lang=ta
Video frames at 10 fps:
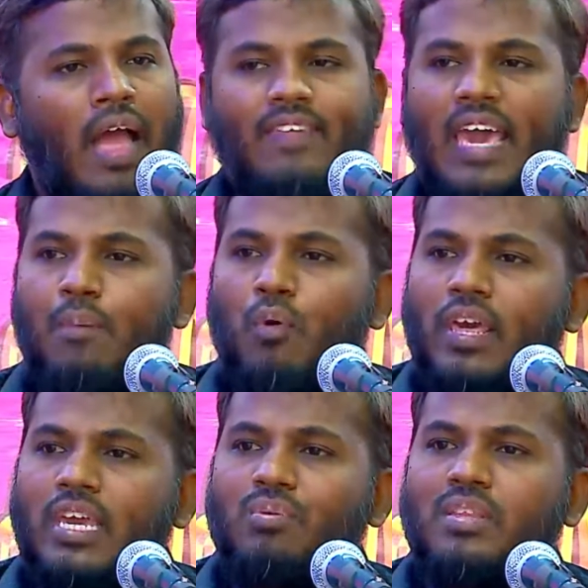அதே
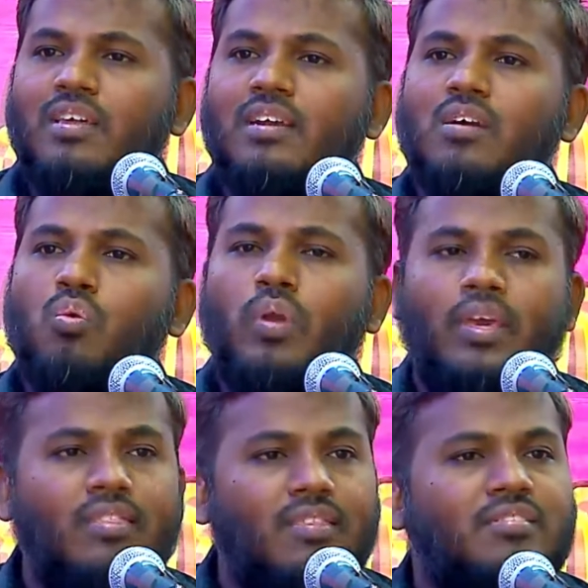போல் இங்கு
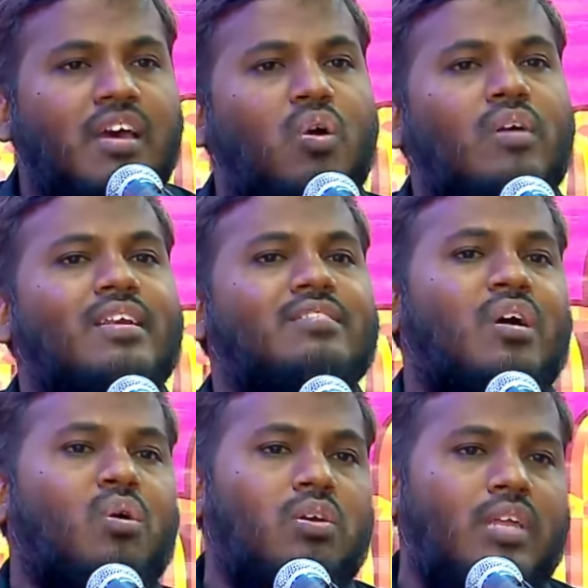வந்திருக்கக்கூடிய இந்து சகோதர
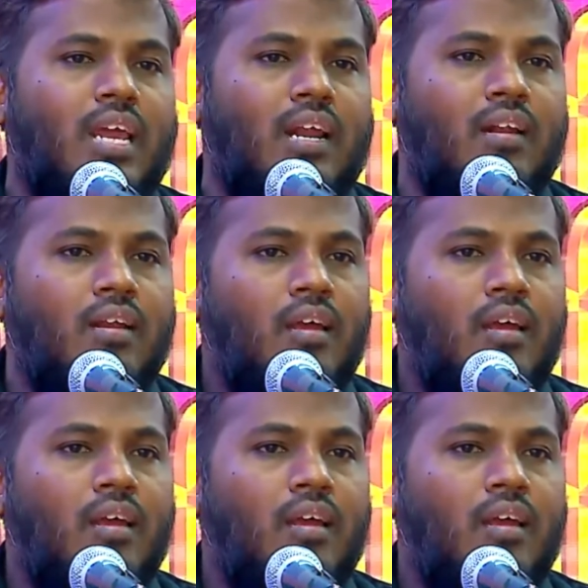சகோதரிகள்